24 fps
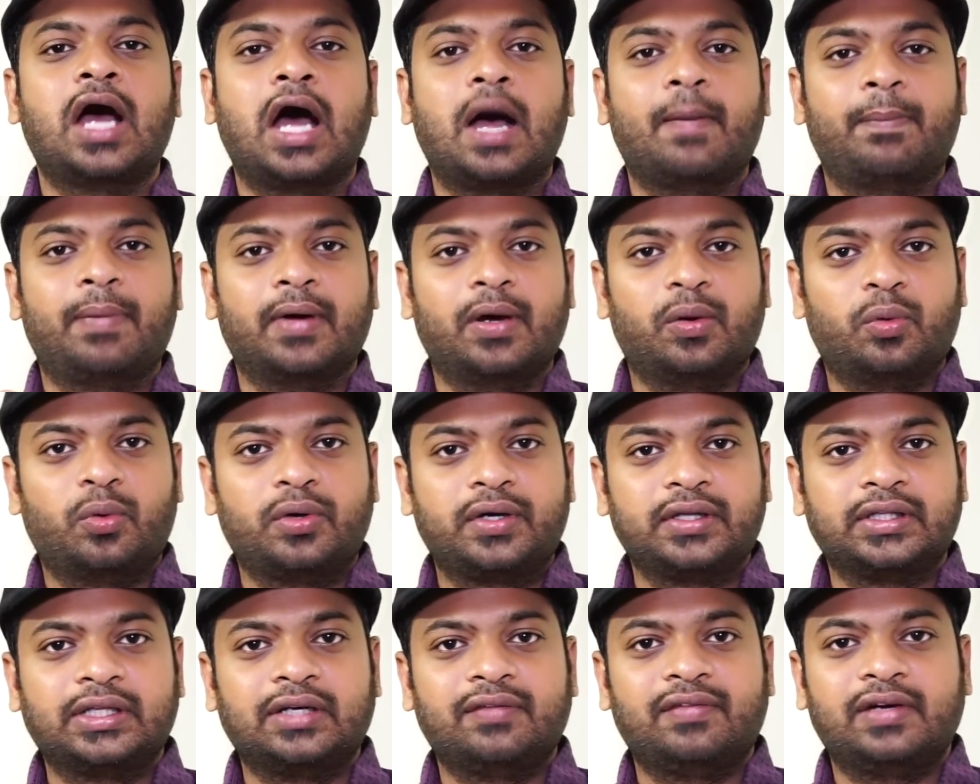அப்போ
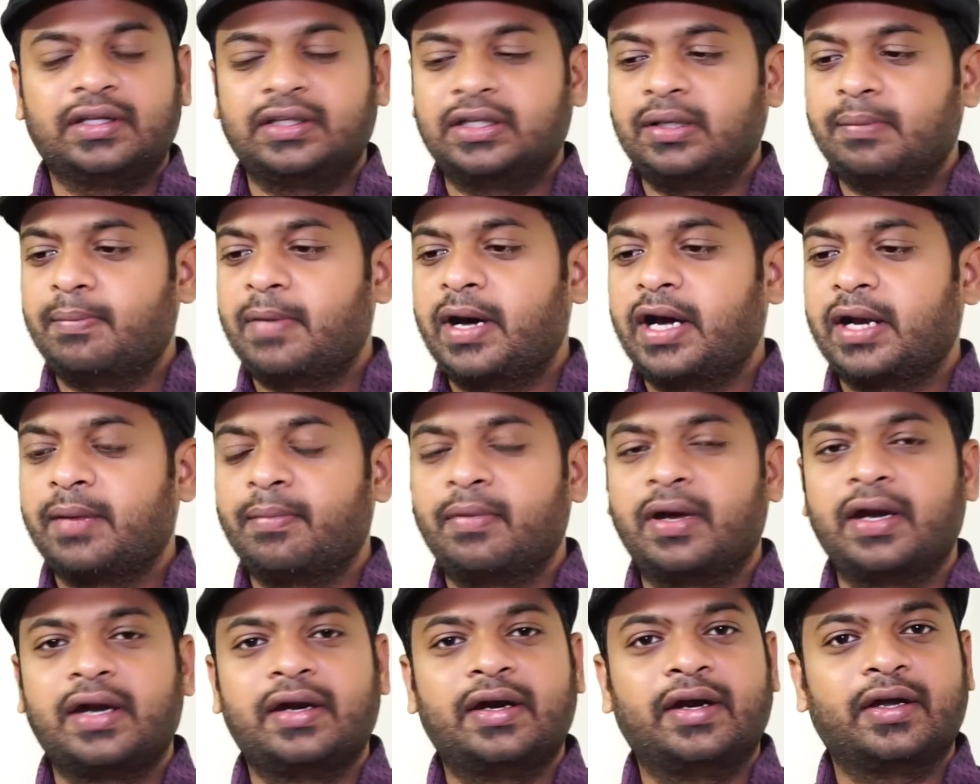ஒட்டுதல் விலகுதல் மாறி
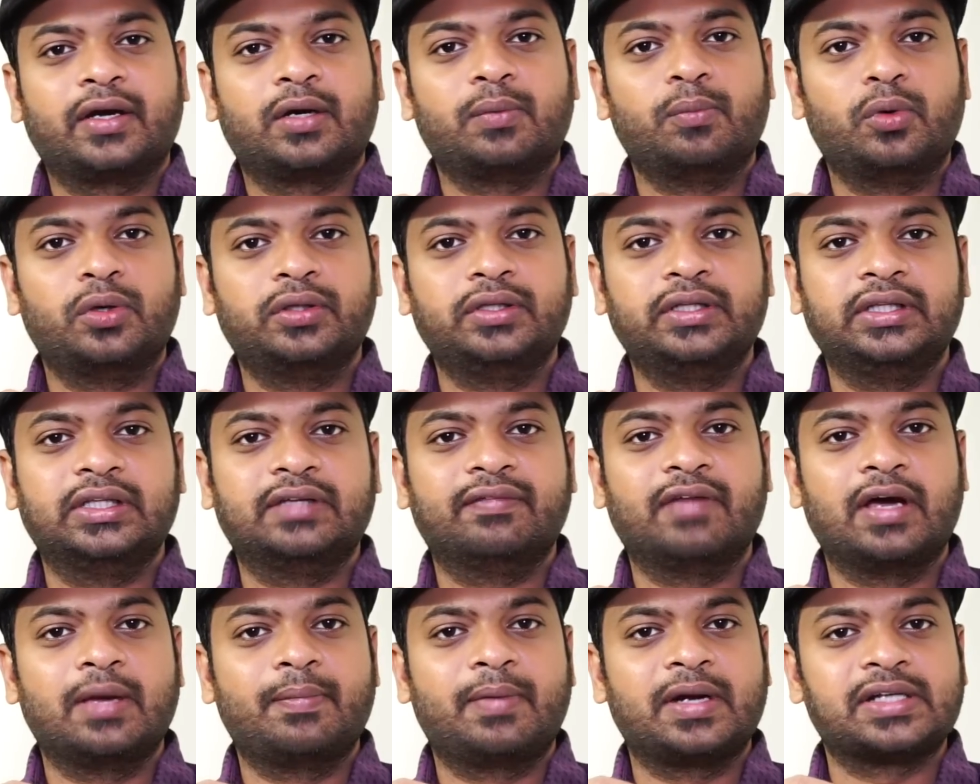மாறி நடக்கும்பொழுது இந்த
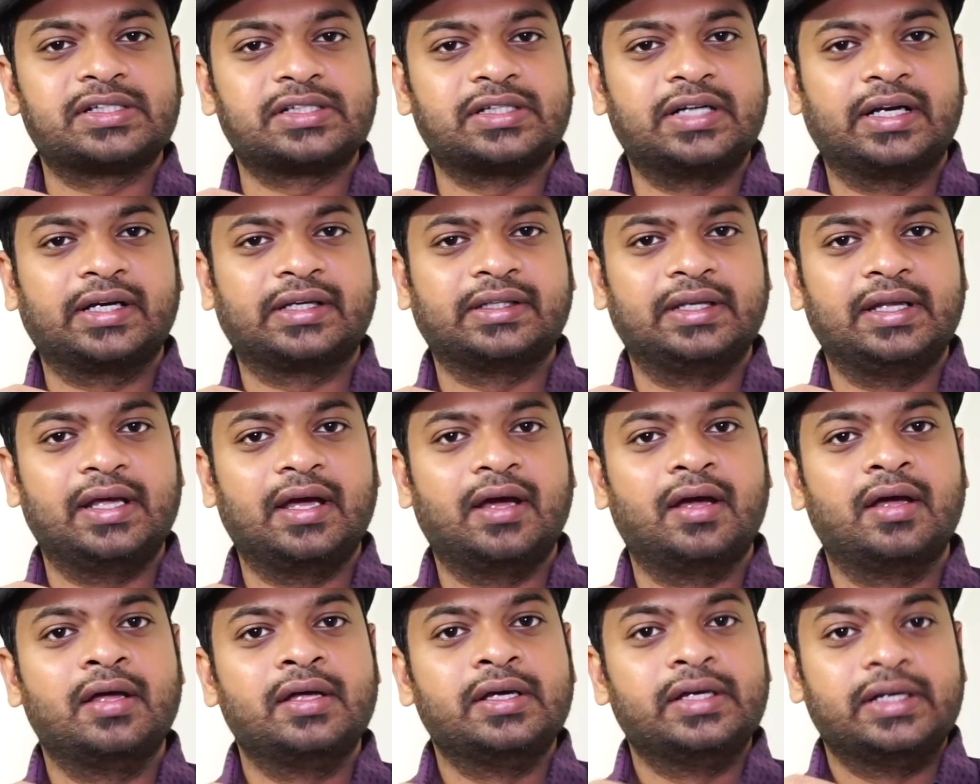வைப்ரேஷன் நடக்குது
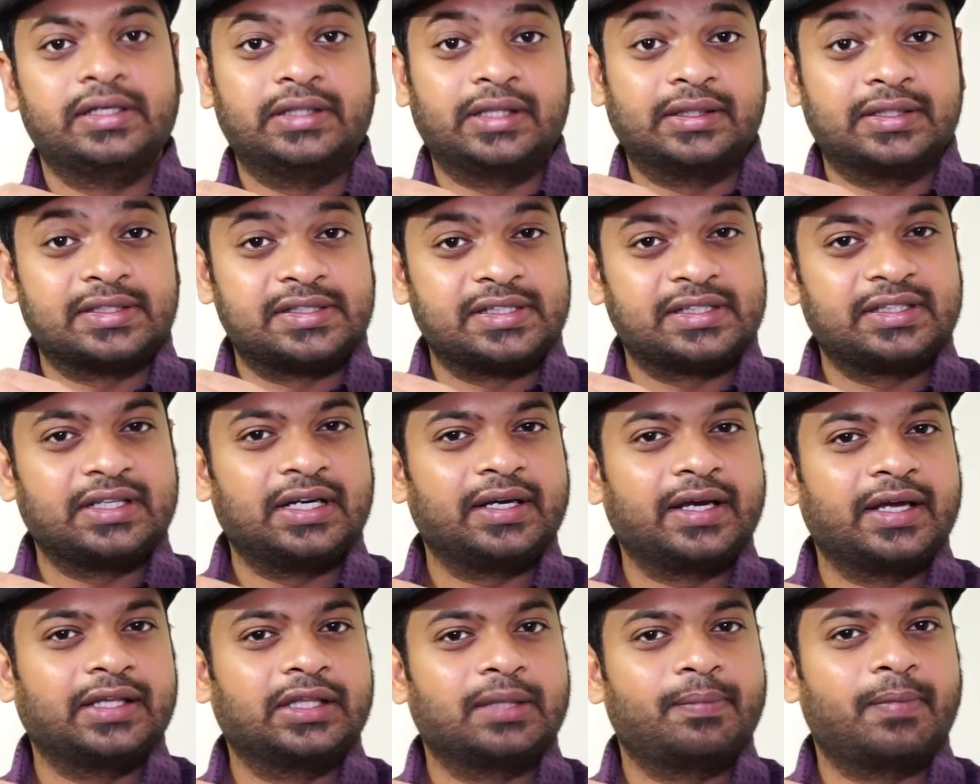இல்லையா இது அந்த
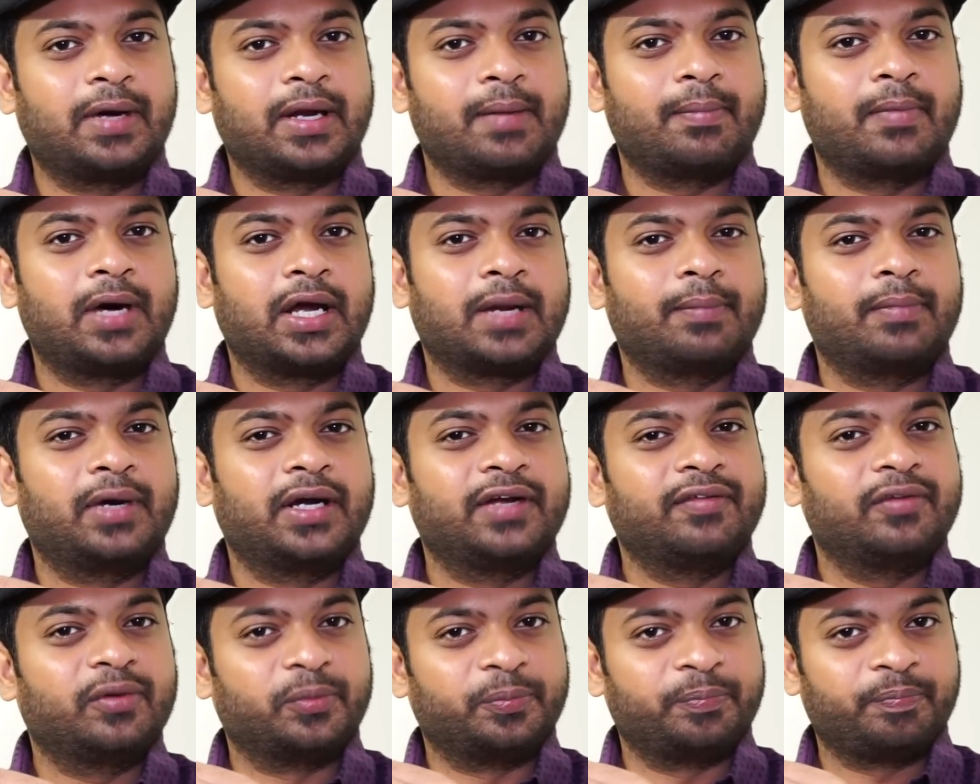சிக்னலுக்கு ஏற்ற மாதிரி மாறி
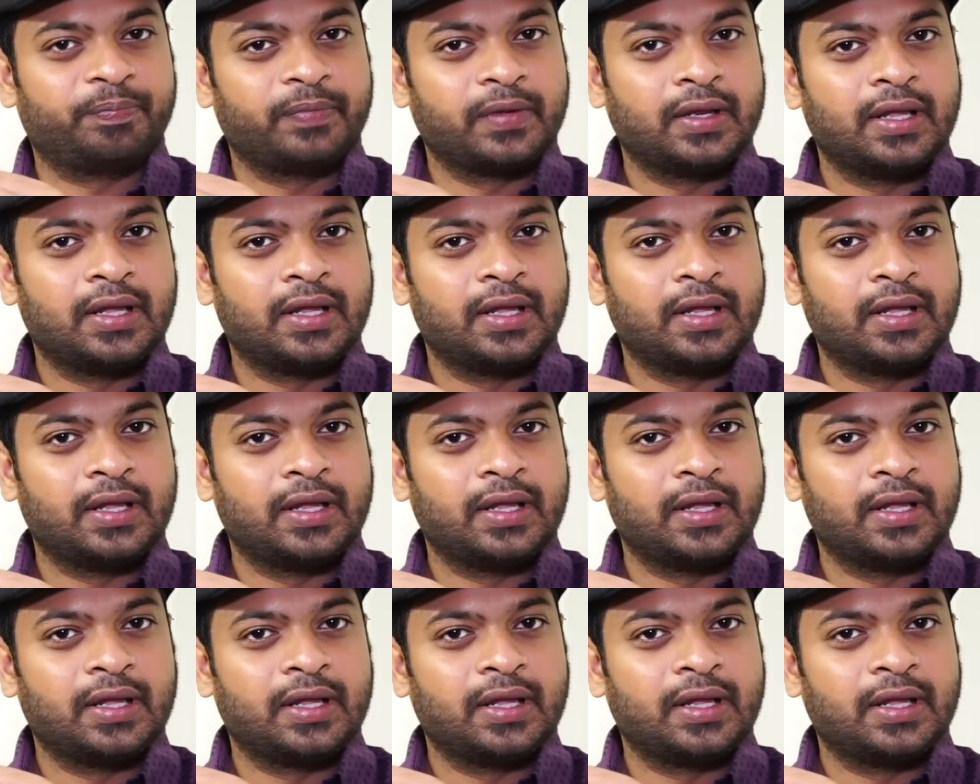மாறி வரும்